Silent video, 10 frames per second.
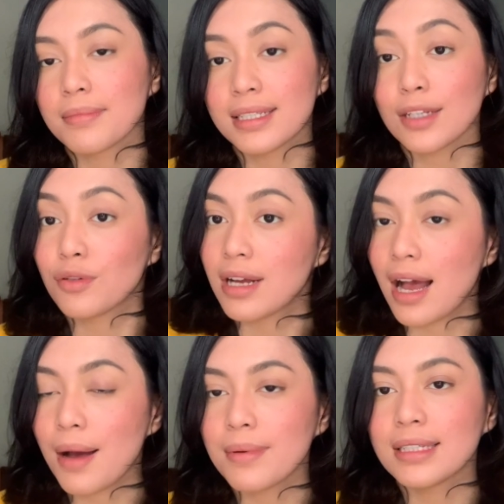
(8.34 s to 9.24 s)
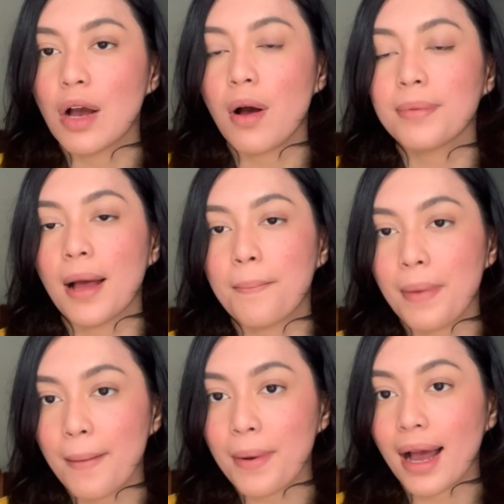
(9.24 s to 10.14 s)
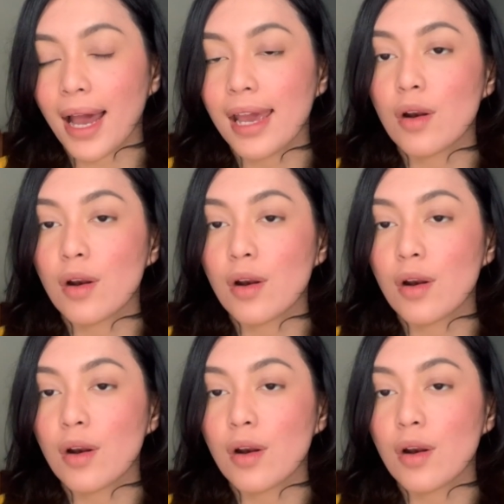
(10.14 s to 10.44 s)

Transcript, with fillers: Bisa juga menjawab tanpa pakai